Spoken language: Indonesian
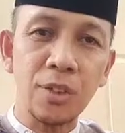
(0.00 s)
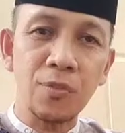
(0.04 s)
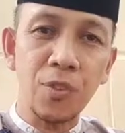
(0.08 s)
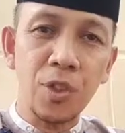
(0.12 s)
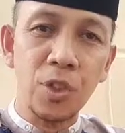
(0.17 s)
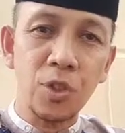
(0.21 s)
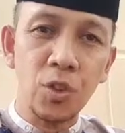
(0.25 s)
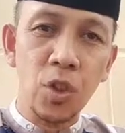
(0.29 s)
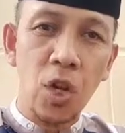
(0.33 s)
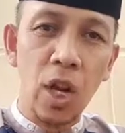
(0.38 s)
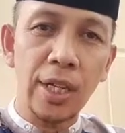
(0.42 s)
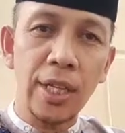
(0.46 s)

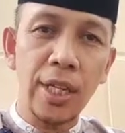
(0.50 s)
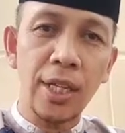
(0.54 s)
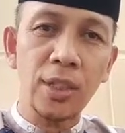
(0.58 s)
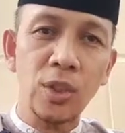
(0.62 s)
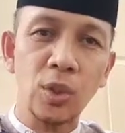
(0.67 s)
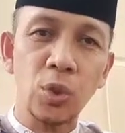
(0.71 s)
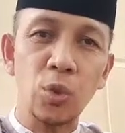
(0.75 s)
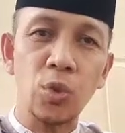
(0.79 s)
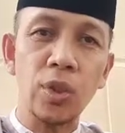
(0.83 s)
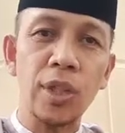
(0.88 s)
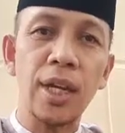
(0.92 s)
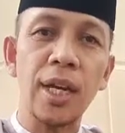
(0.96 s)
fitrah yang
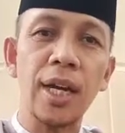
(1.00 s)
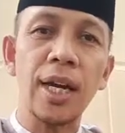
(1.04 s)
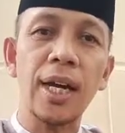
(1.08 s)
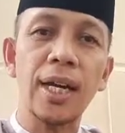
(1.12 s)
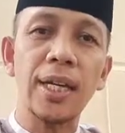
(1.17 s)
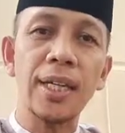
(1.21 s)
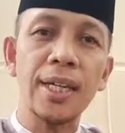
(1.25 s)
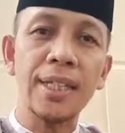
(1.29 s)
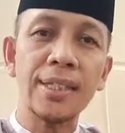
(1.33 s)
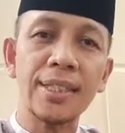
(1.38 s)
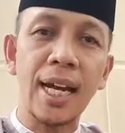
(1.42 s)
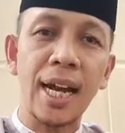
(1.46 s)
sudah
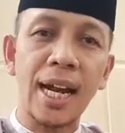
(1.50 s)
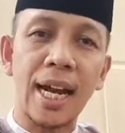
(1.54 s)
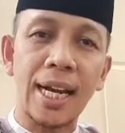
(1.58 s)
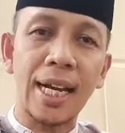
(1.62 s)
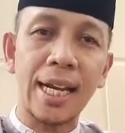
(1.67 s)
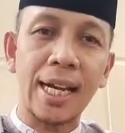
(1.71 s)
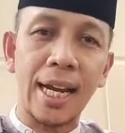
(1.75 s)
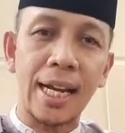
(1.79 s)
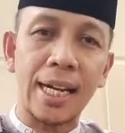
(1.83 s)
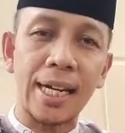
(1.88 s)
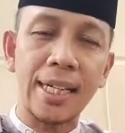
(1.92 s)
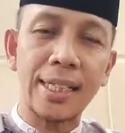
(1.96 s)

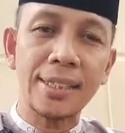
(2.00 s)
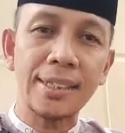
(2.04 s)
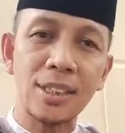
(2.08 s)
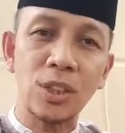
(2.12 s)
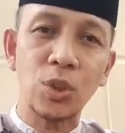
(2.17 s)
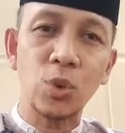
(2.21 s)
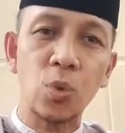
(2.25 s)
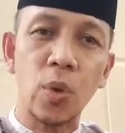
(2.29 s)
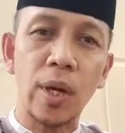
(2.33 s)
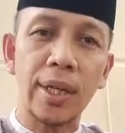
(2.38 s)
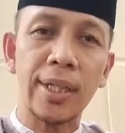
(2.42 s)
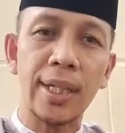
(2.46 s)
ditakarkan
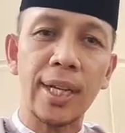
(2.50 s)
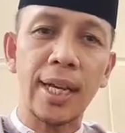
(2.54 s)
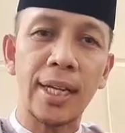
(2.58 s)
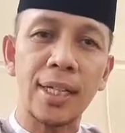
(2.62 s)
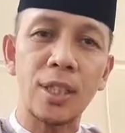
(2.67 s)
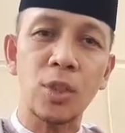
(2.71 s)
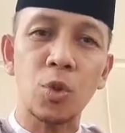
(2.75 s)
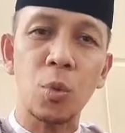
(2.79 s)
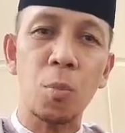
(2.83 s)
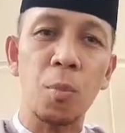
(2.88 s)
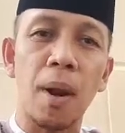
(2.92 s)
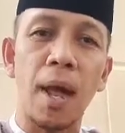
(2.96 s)
sesuai
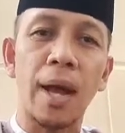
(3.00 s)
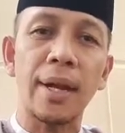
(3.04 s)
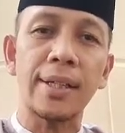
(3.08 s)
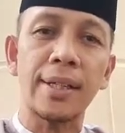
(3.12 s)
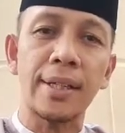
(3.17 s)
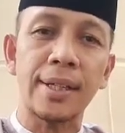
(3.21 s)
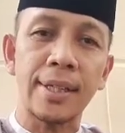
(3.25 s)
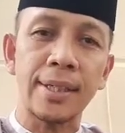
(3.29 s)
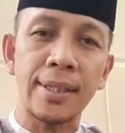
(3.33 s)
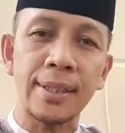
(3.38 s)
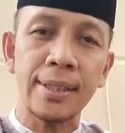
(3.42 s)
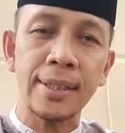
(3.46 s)
dengan
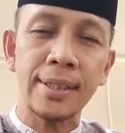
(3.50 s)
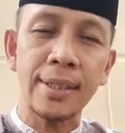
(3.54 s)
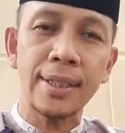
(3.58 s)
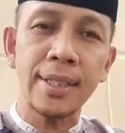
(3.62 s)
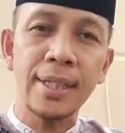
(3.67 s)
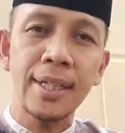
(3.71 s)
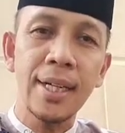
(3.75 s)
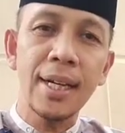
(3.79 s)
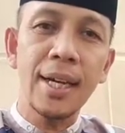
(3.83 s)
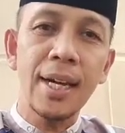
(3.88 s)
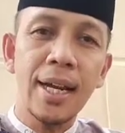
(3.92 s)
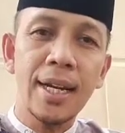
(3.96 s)
jumlahnya,
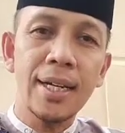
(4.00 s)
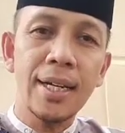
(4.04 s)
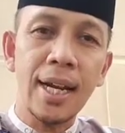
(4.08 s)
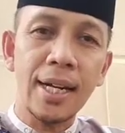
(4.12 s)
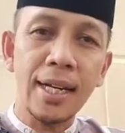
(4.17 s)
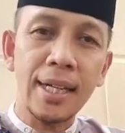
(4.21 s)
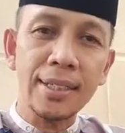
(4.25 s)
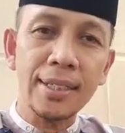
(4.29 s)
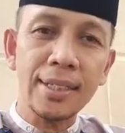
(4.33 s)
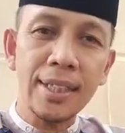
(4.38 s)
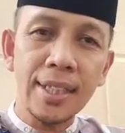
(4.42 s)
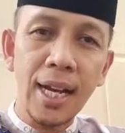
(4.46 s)

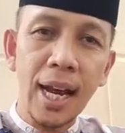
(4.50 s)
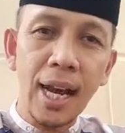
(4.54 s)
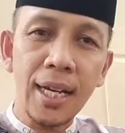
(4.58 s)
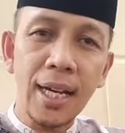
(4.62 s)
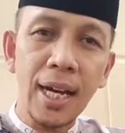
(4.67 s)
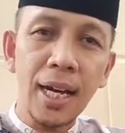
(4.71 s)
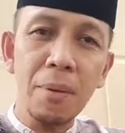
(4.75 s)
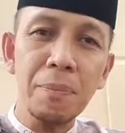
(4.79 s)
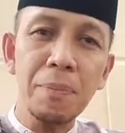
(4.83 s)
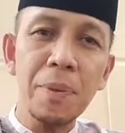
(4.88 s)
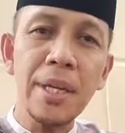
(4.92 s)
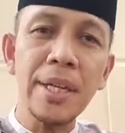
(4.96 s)
dan ketika
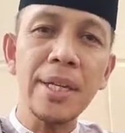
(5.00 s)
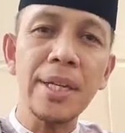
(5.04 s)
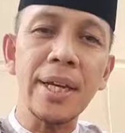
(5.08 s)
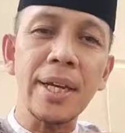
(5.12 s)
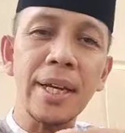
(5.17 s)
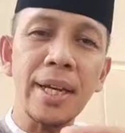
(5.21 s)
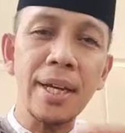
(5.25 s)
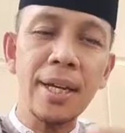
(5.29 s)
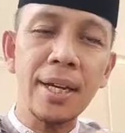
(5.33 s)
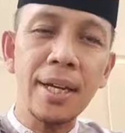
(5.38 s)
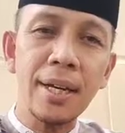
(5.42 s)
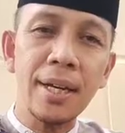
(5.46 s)
ada lebihnya,
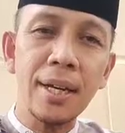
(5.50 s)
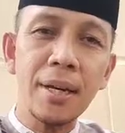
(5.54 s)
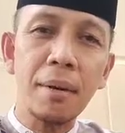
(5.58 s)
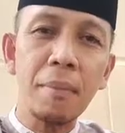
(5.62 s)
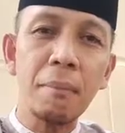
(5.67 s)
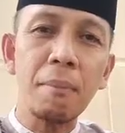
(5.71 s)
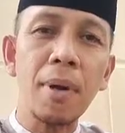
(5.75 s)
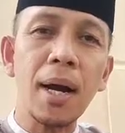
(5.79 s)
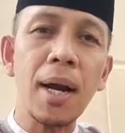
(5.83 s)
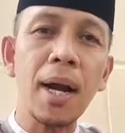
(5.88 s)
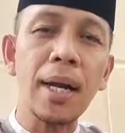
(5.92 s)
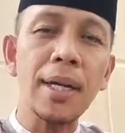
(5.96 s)

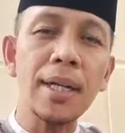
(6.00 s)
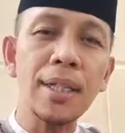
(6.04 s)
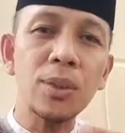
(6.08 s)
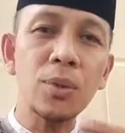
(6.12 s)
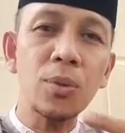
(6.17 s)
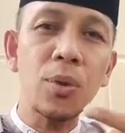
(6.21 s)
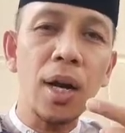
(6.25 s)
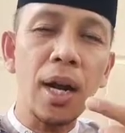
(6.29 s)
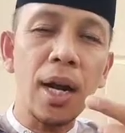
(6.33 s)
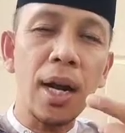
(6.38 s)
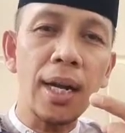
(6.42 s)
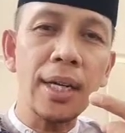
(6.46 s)
maka
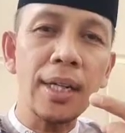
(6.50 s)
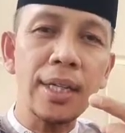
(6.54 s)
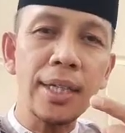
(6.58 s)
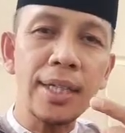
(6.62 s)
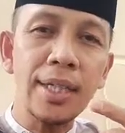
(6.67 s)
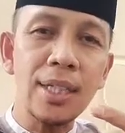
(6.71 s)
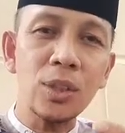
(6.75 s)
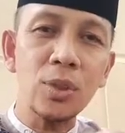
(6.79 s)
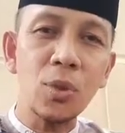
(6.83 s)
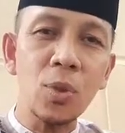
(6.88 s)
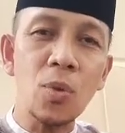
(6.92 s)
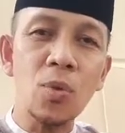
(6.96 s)
itu akan
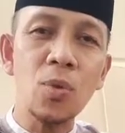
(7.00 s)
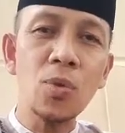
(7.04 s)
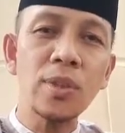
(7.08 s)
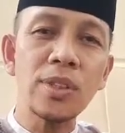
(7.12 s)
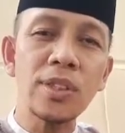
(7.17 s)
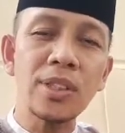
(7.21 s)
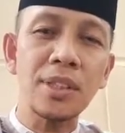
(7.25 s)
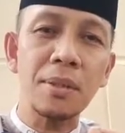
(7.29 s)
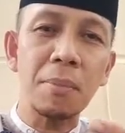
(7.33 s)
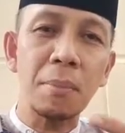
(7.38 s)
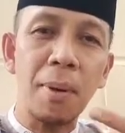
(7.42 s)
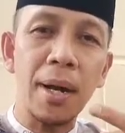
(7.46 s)
dihitung
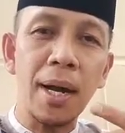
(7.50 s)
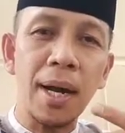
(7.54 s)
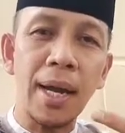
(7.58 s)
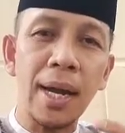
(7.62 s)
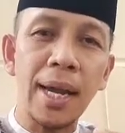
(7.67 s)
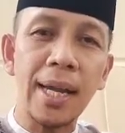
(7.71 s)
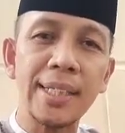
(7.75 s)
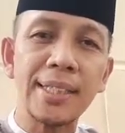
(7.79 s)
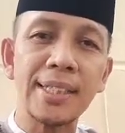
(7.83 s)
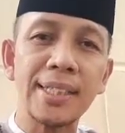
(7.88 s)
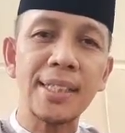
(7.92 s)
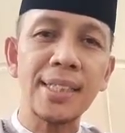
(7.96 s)

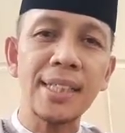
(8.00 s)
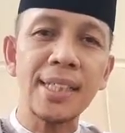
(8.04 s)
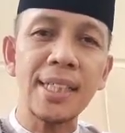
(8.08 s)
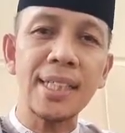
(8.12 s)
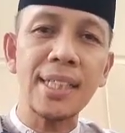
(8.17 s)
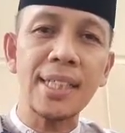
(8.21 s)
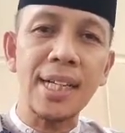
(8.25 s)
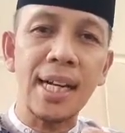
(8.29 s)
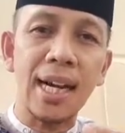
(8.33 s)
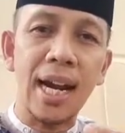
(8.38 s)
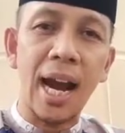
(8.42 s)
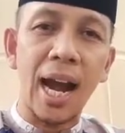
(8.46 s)
sebagai
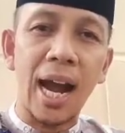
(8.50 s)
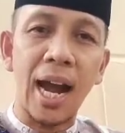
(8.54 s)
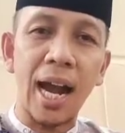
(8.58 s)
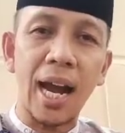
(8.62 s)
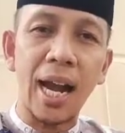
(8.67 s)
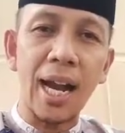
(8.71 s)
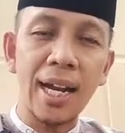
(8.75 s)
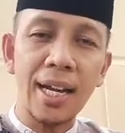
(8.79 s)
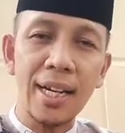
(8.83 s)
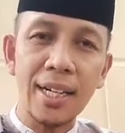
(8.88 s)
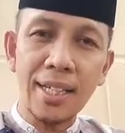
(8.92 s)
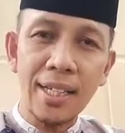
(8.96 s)
sedekah.
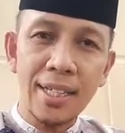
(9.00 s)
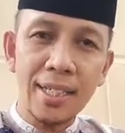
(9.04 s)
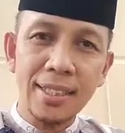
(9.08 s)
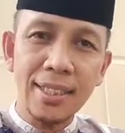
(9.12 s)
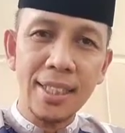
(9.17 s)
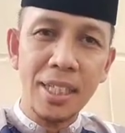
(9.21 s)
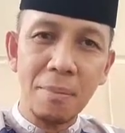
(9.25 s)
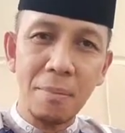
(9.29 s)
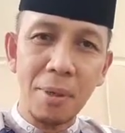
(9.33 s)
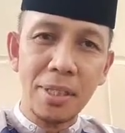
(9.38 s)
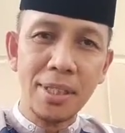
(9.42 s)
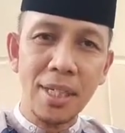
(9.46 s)

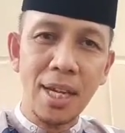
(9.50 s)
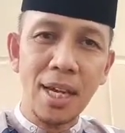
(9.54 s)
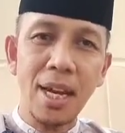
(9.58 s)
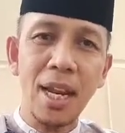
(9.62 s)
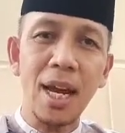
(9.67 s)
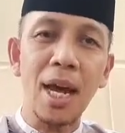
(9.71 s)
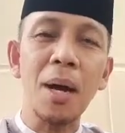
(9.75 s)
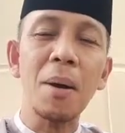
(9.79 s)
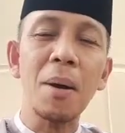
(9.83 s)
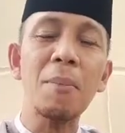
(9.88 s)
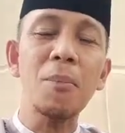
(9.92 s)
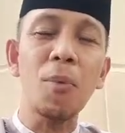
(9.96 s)
Tidak
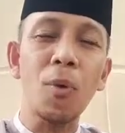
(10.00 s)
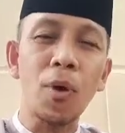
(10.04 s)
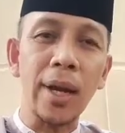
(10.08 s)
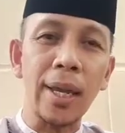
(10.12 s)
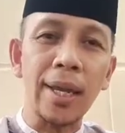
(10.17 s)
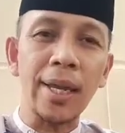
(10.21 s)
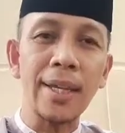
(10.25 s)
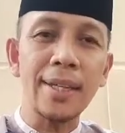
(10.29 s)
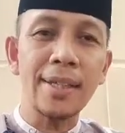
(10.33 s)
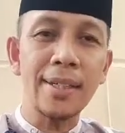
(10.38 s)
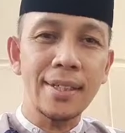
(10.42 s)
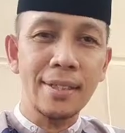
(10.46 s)
masalah,
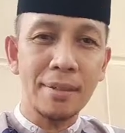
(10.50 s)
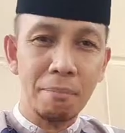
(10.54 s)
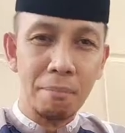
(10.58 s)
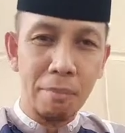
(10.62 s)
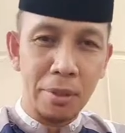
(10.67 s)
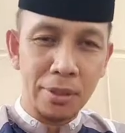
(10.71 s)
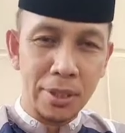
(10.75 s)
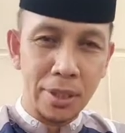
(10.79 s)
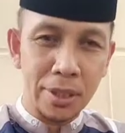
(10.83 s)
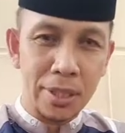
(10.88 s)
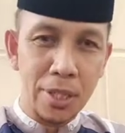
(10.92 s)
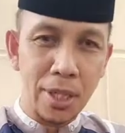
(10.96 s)
boleh
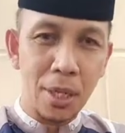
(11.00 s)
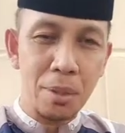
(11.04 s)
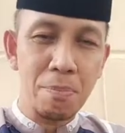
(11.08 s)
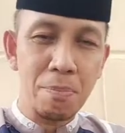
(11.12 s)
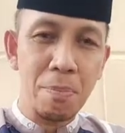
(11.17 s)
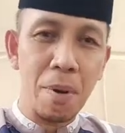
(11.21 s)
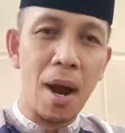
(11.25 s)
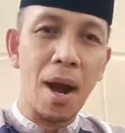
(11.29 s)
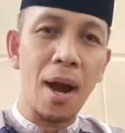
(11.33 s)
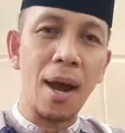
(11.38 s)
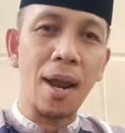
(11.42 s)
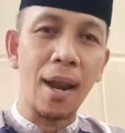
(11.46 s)
menjadikan
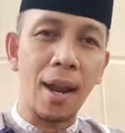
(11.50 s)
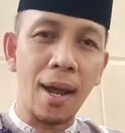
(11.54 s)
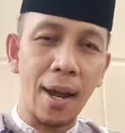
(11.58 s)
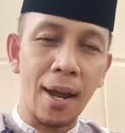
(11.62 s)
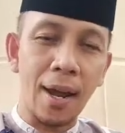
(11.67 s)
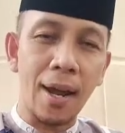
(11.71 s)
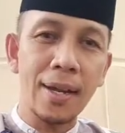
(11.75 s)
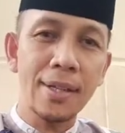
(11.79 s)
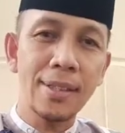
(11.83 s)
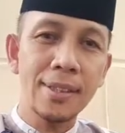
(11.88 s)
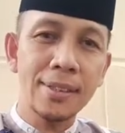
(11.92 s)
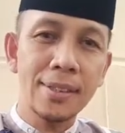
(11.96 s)
pahala.
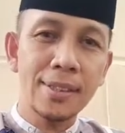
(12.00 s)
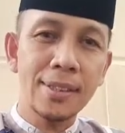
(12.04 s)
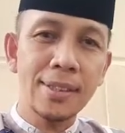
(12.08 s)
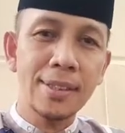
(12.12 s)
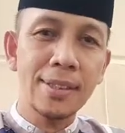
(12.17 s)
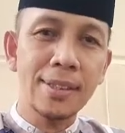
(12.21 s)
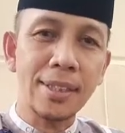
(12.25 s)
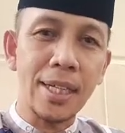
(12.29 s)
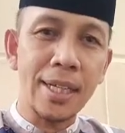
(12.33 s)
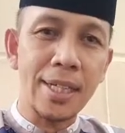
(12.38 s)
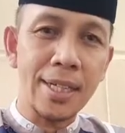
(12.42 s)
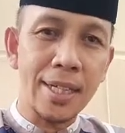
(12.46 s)

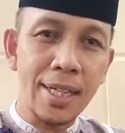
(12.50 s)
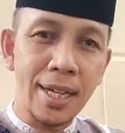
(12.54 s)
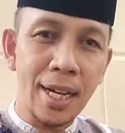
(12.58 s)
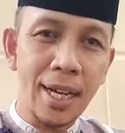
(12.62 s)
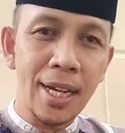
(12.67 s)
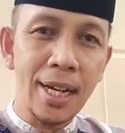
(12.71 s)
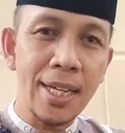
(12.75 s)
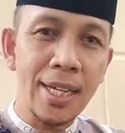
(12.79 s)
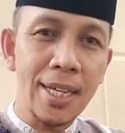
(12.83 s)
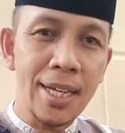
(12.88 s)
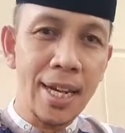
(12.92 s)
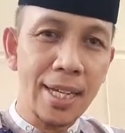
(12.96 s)

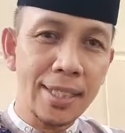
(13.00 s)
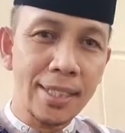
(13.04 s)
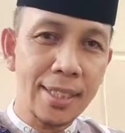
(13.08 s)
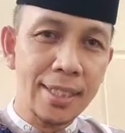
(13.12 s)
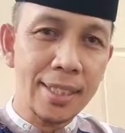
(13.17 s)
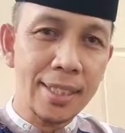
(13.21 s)
Sehingga ingat,